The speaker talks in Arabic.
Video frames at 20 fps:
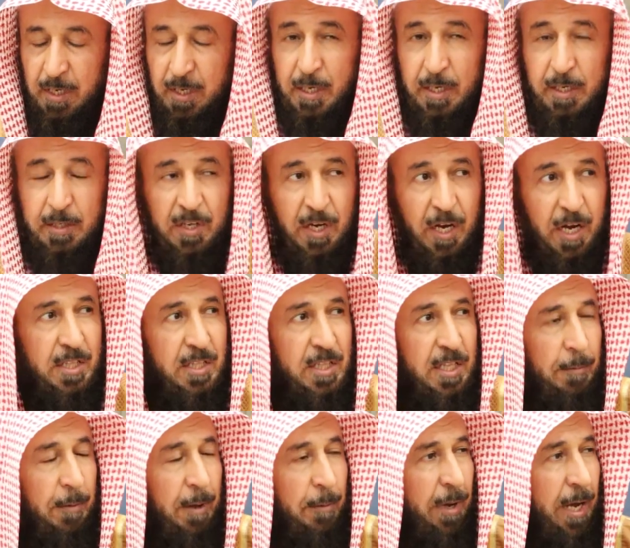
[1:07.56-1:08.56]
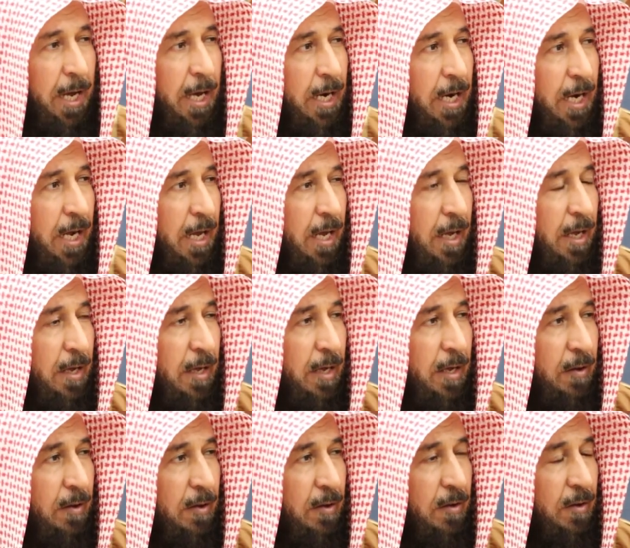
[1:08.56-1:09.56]
آه، تقدم معنا
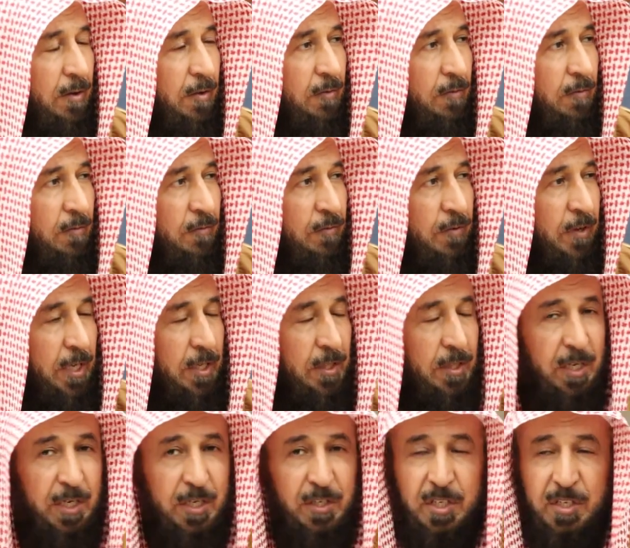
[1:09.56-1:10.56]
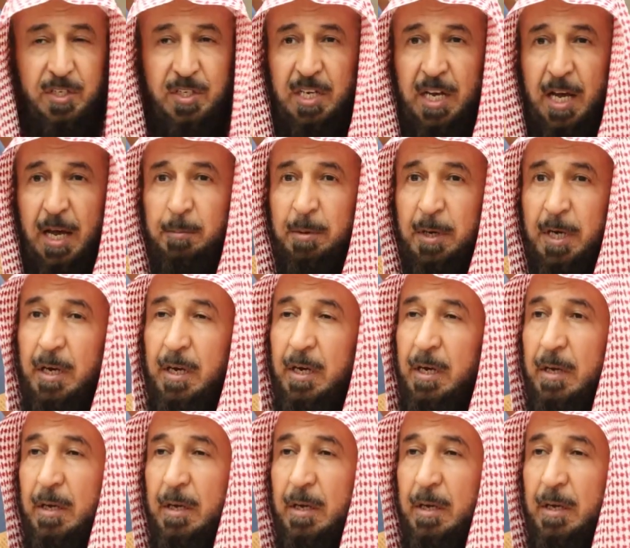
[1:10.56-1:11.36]
في الدرس السابق